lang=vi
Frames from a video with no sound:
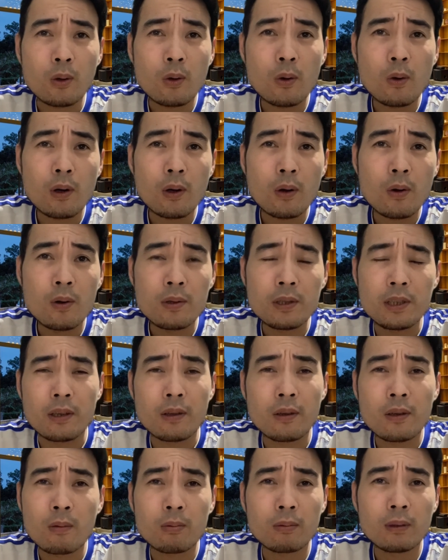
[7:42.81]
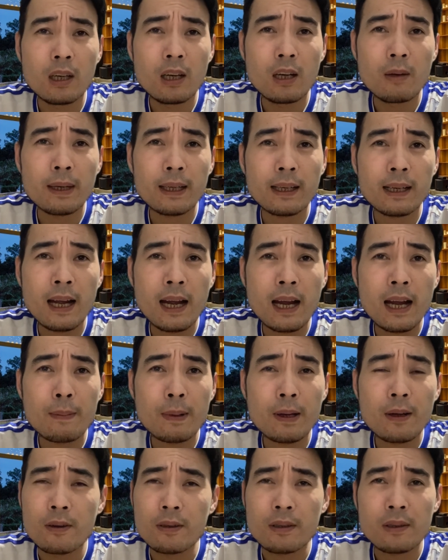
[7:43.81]
cô là cô chỉ có đọc thơ mới ca
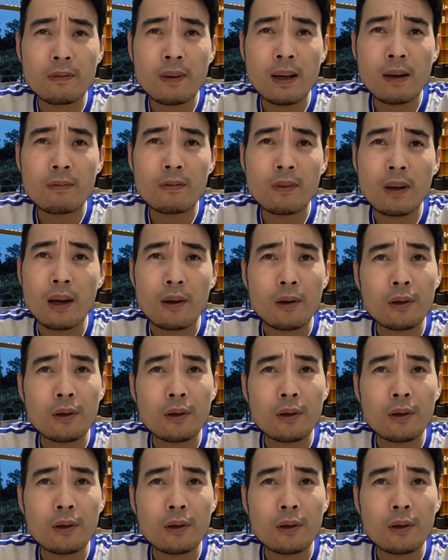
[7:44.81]
mới gọi cho văn vở